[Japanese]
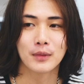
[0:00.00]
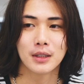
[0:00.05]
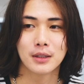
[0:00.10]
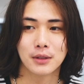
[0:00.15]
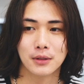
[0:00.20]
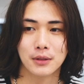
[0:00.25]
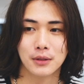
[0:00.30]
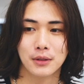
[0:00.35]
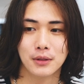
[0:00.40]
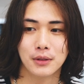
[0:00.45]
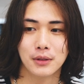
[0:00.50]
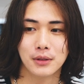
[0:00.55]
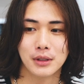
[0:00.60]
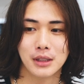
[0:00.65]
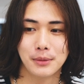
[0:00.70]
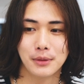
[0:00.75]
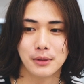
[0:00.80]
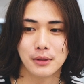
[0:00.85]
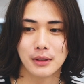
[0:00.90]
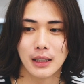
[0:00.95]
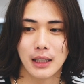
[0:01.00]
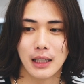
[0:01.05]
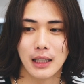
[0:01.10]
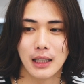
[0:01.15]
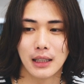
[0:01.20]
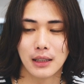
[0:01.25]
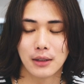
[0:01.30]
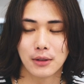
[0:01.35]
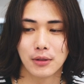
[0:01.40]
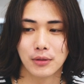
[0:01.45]
その自分
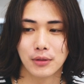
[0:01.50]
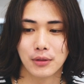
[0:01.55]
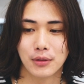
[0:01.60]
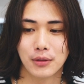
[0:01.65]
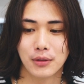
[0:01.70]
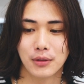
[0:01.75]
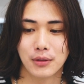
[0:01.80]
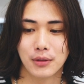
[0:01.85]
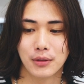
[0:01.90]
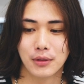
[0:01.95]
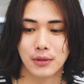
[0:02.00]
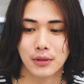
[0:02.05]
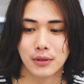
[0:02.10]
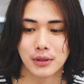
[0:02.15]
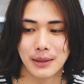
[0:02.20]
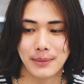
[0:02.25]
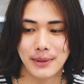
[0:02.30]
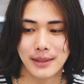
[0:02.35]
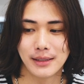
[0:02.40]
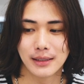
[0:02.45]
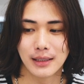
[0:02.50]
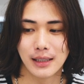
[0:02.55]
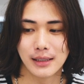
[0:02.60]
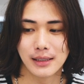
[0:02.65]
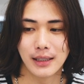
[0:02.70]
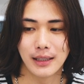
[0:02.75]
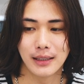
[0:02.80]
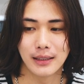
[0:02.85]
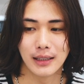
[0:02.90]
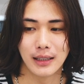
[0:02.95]
がこの差別化し
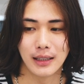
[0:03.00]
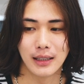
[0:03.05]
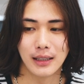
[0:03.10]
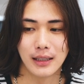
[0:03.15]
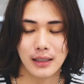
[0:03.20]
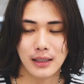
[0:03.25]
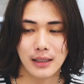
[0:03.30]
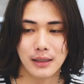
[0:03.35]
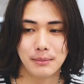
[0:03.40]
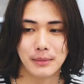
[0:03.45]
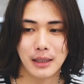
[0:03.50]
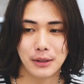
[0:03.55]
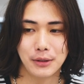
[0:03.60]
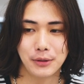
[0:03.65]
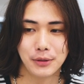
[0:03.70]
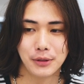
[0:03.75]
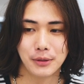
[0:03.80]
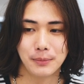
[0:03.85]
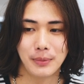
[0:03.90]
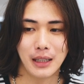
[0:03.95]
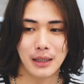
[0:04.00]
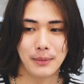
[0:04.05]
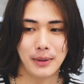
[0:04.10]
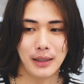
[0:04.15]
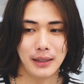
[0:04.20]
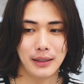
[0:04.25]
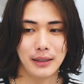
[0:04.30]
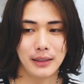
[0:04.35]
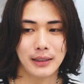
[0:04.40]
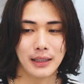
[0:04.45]
てきた、まあ、
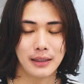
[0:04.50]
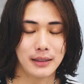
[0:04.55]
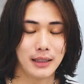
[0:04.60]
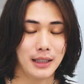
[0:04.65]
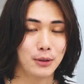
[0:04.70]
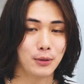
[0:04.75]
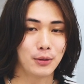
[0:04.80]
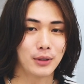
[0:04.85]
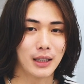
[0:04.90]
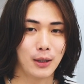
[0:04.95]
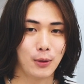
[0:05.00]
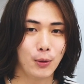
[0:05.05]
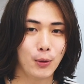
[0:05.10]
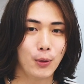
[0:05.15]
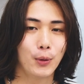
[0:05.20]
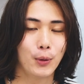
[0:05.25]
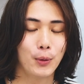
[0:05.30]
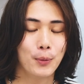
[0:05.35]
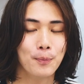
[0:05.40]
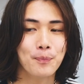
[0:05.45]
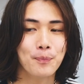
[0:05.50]
ウルフ・パーマだったりとかを、